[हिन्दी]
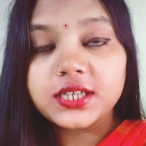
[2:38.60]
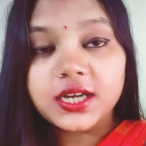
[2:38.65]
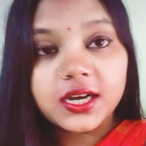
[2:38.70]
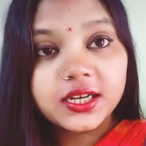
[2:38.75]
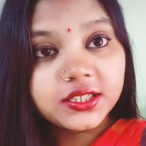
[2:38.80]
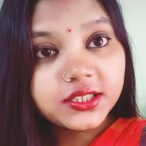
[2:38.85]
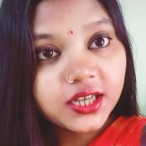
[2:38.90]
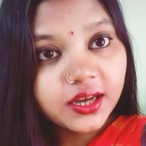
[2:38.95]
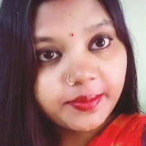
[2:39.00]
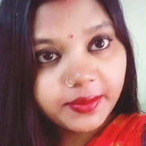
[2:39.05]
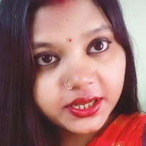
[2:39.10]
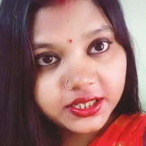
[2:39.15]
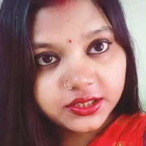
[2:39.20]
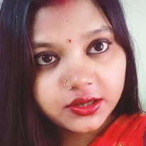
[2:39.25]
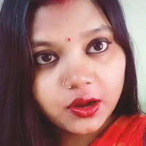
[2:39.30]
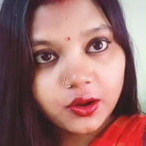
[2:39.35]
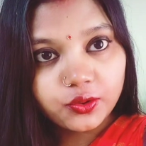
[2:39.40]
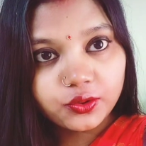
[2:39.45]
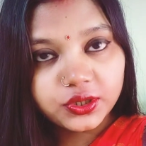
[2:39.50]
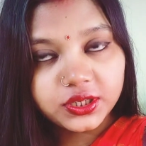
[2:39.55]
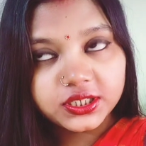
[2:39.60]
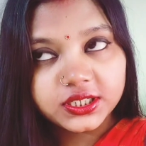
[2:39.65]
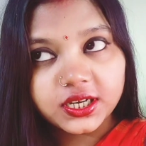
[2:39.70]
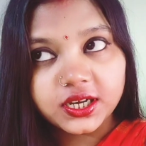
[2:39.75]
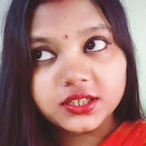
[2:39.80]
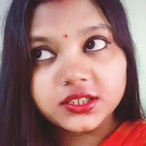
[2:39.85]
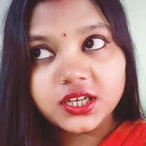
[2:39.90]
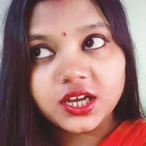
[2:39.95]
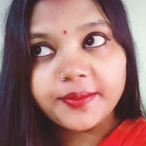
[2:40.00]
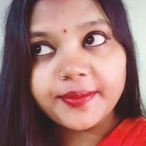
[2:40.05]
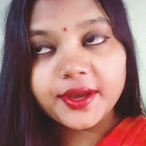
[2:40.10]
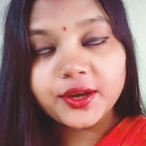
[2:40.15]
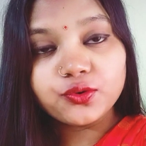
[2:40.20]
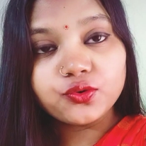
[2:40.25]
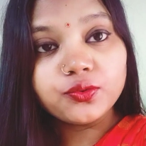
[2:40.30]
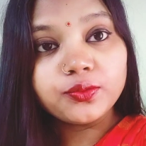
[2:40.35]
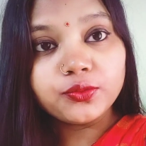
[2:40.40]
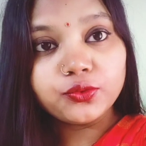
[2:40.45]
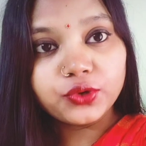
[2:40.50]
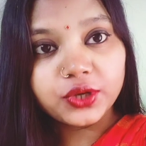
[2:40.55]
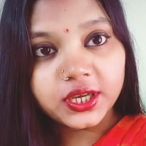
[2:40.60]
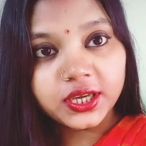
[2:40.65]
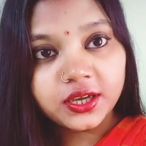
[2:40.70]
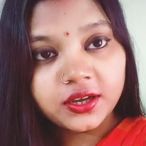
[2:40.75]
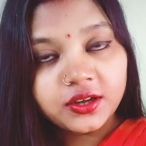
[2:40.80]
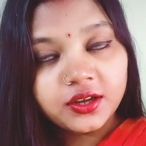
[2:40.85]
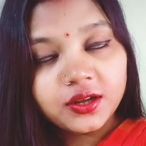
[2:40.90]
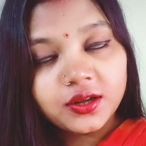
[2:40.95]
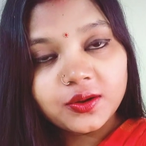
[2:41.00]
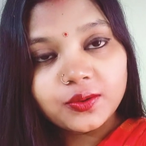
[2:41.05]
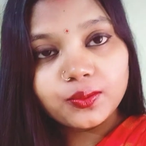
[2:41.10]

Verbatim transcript: जहाँ जहाँ मैं जाऊंगी जहाँ जहाँ मैं घूमूंगी